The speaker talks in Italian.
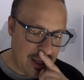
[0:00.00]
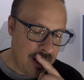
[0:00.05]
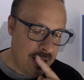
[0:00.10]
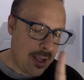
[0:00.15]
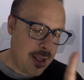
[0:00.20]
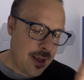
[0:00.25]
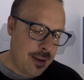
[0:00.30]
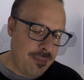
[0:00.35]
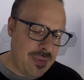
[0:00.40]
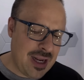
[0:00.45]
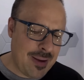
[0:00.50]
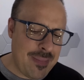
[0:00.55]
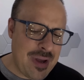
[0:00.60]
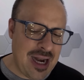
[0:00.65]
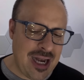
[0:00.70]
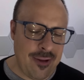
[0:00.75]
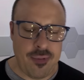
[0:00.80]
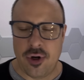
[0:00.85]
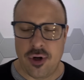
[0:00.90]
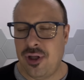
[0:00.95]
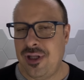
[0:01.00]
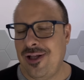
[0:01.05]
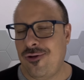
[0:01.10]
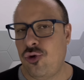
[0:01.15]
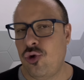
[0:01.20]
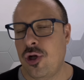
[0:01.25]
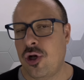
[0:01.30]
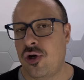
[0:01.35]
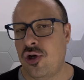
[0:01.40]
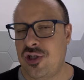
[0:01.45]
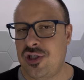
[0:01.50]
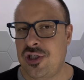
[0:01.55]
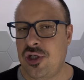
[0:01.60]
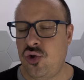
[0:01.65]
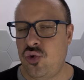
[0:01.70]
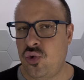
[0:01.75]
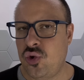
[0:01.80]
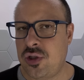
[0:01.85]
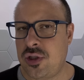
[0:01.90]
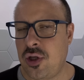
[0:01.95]
Mirabelli Mirabelli però ha detto una cosa
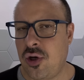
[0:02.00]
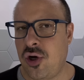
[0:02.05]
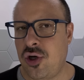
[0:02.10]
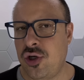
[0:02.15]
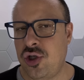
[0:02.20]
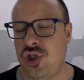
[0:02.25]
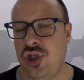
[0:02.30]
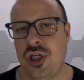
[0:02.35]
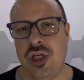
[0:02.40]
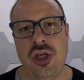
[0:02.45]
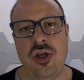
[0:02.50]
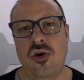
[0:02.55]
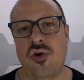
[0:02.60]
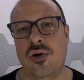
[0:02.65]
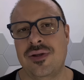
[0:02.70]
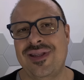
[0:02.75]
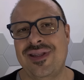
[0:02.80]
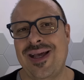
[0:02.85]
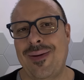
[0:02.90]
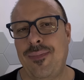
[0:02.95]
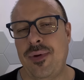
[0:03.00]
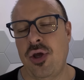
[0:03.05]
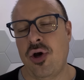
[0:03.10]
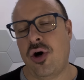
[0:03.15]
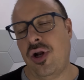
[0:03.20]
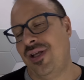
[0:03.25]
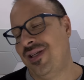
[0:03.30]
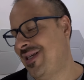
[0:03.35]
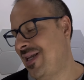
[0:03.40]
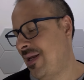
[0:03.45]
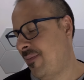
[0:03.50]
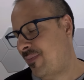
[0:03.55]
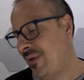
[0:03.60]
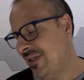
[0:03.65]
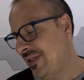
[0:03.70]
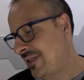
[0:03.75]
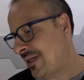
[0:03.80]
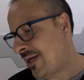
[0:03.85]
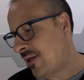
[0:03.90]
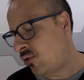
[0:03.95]
giusta oggi, io da Pioli sarei
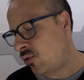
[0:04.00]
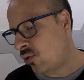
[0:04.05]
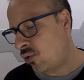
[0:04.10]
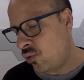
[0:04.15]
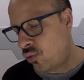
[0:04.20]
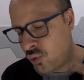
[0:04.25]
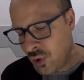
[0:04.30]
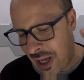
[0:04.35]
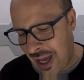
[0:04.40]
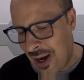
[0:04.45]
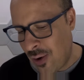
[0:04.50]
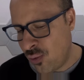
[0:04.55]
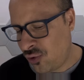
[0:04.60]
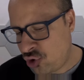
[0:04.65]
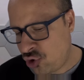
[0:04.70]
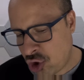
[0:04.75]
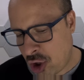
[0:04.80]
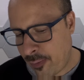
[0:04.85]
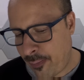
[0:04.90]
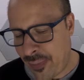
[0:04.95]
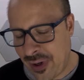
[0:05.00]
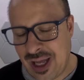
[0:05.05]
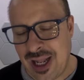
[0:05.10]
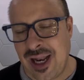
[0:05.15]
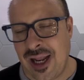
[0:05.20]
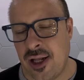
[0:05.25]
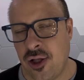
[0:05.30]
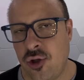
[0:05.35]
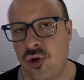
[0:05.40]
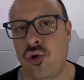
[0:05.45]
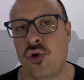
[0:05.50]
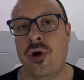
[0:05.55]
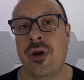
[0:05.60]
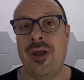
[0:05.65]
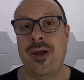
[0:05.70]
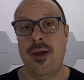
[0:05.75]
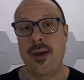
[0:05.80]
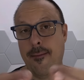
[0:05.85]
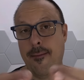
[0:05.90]
passato una, a un top allenatore,